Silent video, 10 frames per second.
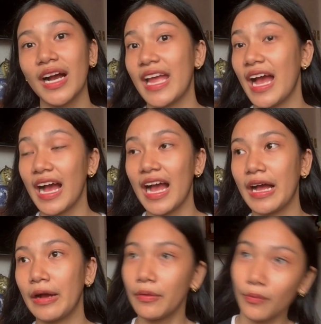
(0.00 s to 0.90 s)
Kaya nga,
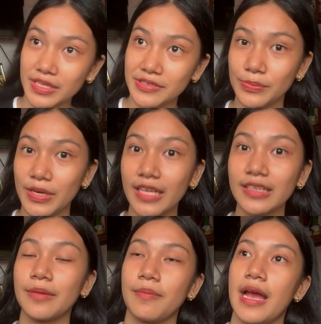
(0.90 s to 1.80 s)
once mo
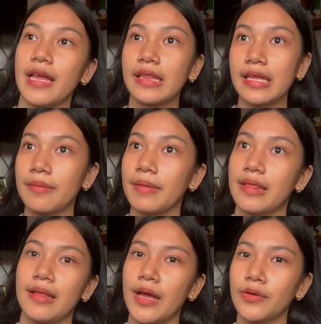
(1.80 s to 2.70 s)
lang, di ba? Hindi
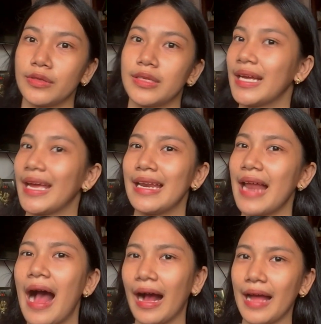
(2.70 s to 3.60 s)
naman ganun
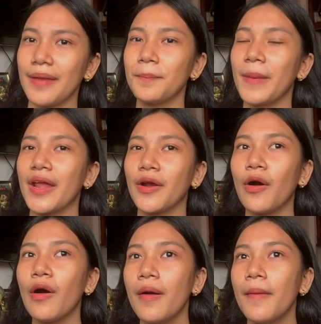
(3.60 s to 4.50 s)
kailangan.
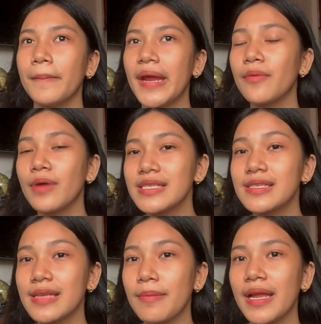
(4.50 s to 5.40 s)
Pero may
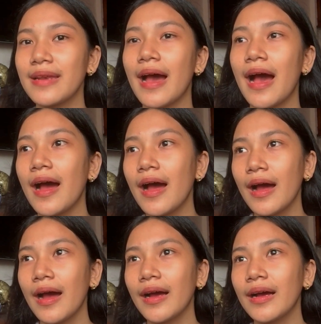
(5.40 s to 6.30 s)
once naman na
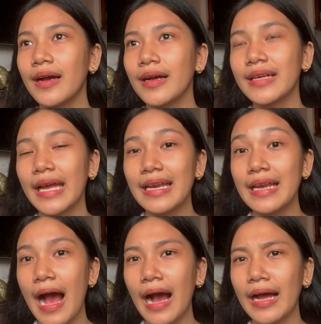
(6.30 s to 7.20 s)

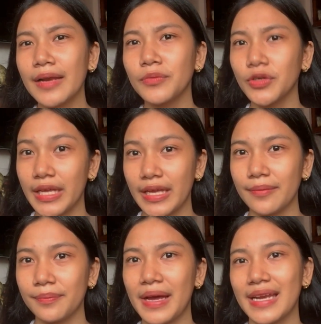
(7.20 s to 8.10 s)
kailangan mo din
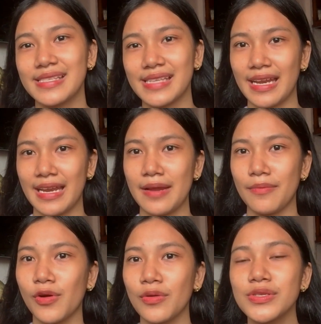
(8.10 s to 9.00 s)
para sa sarili
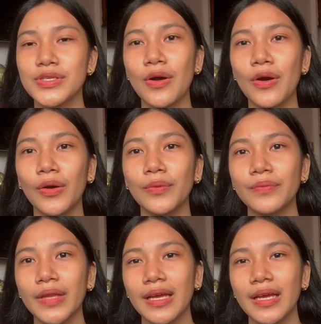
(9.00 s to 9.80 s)
mo. So,